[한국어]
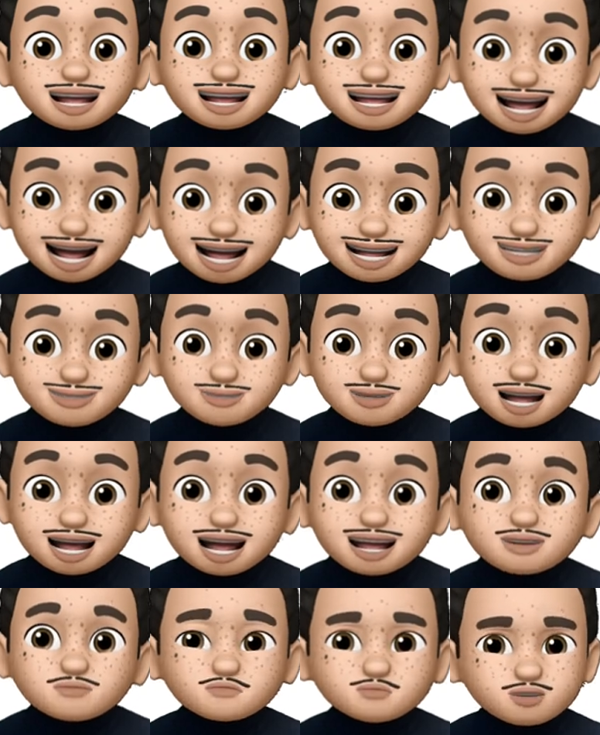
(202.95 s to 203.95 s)

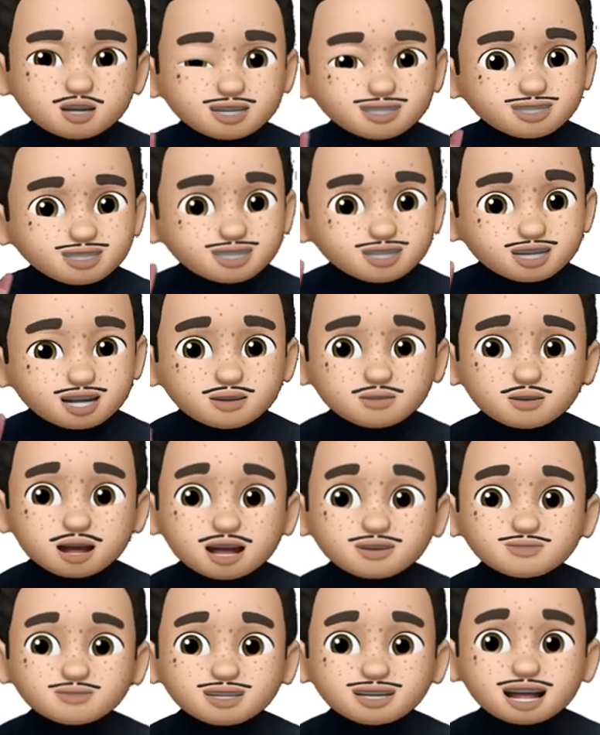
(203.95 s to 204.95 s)
이해가십니까? 그래서 이렇게
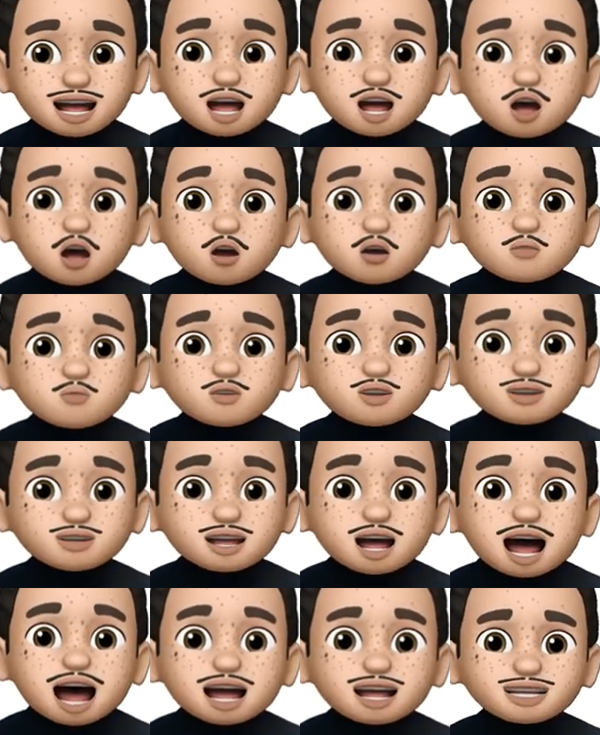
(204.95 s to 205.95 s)
말합니다.
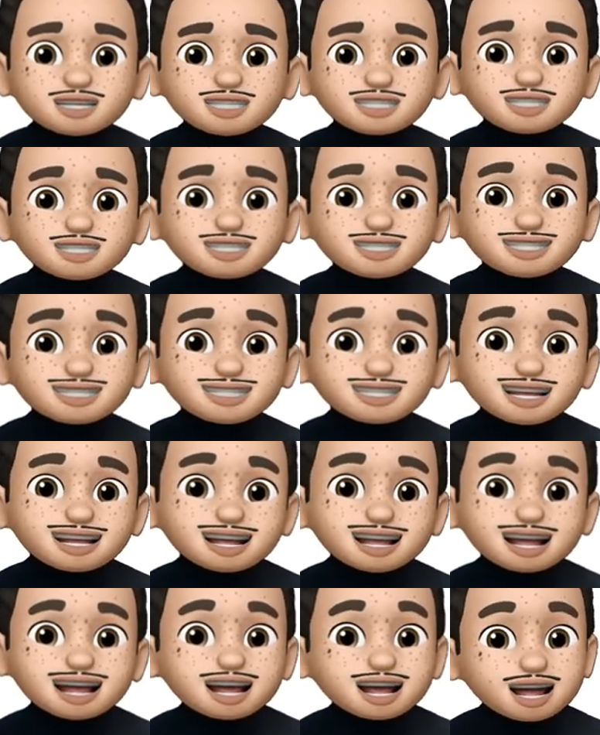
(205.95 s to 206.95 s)
我太吃
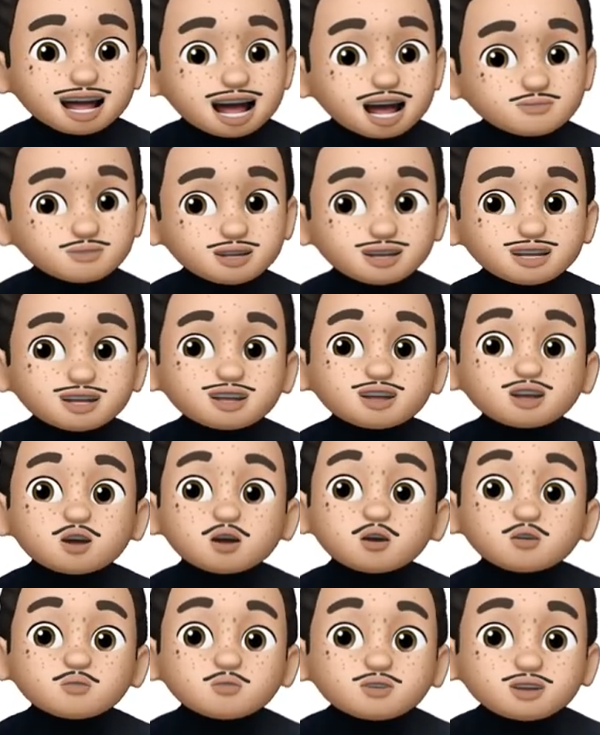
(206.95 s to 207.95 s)
惊了. 한 번
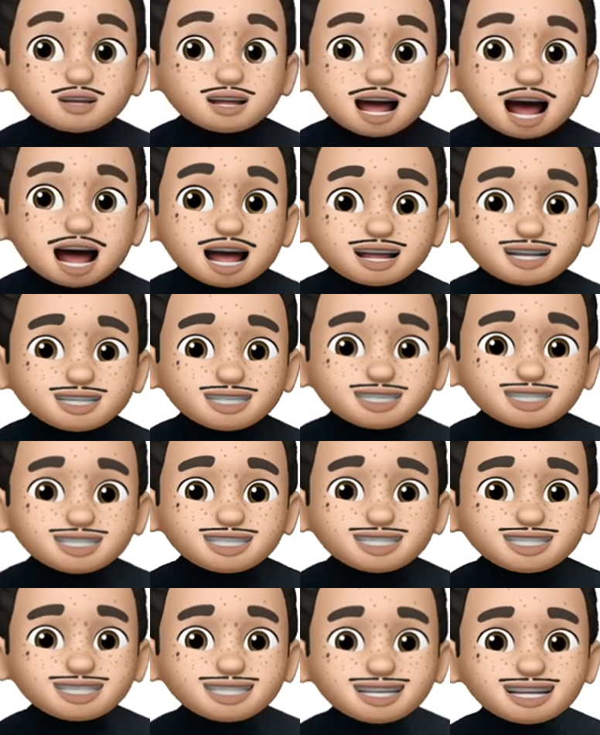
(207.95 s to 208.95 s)
더. 我太
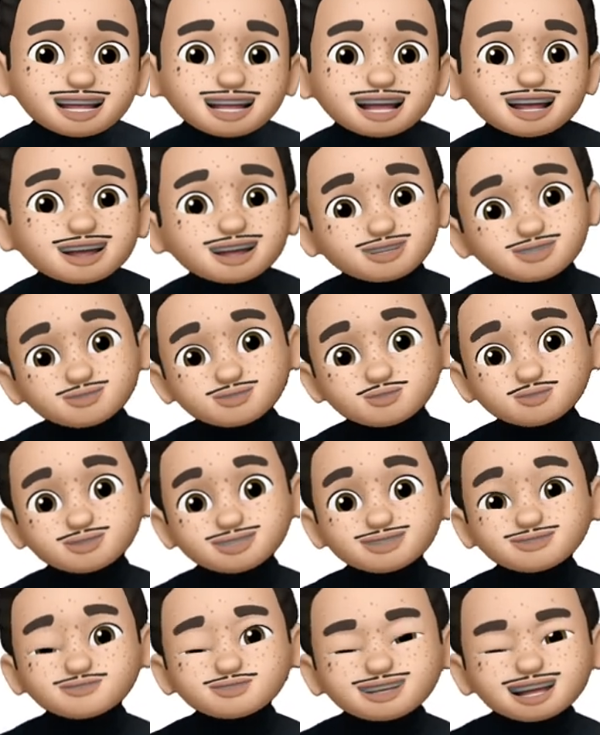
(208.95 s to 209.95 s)
吃惊了.
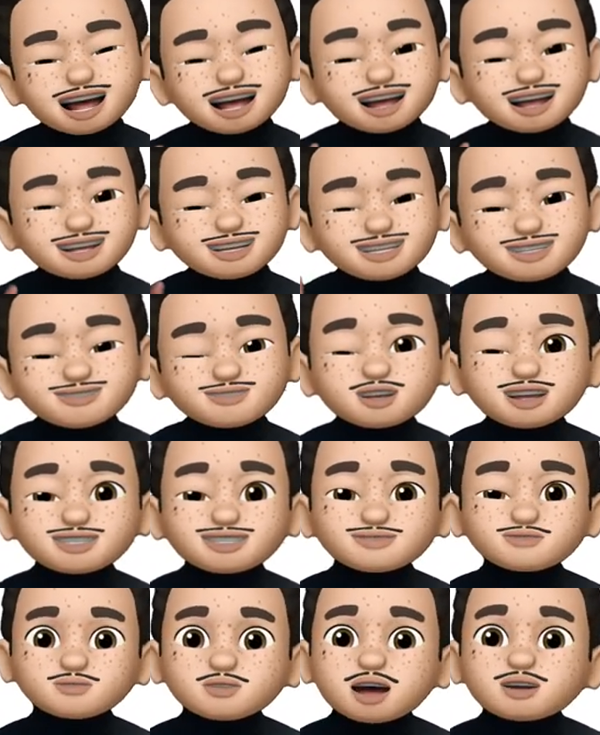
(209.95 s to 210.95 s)
좋습니다. 계속
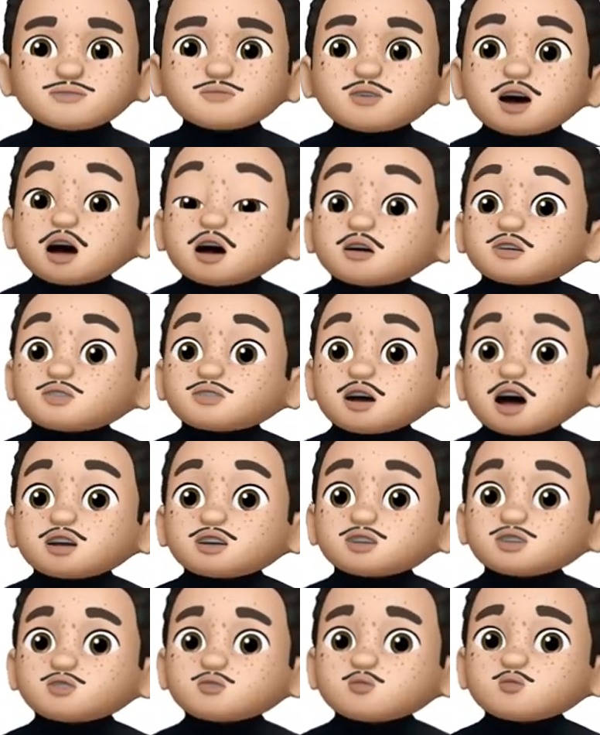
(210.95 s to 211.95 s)
가겠습니다.
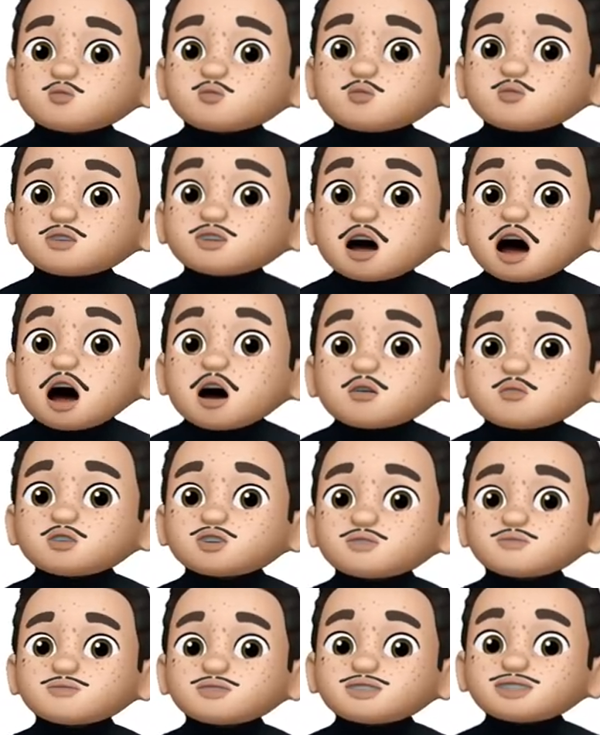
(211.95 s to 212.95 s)
나는 소송을 당하고
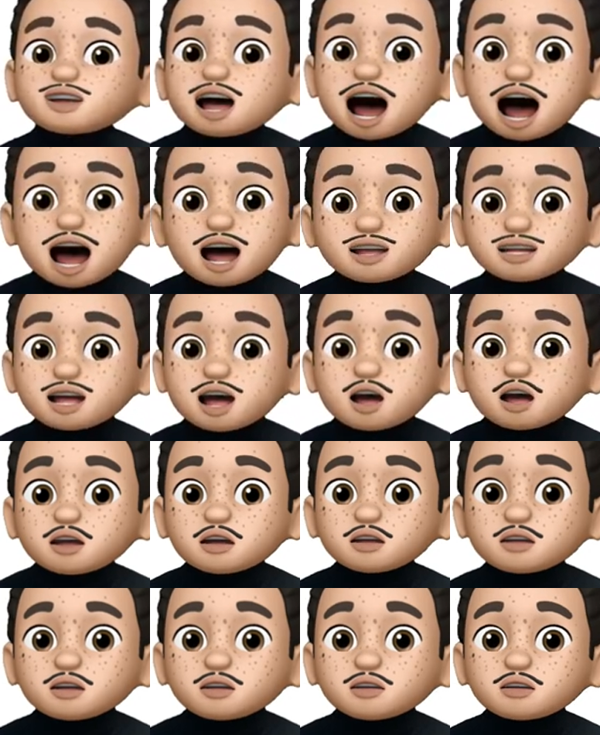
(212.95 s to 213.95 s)
싶지 않아.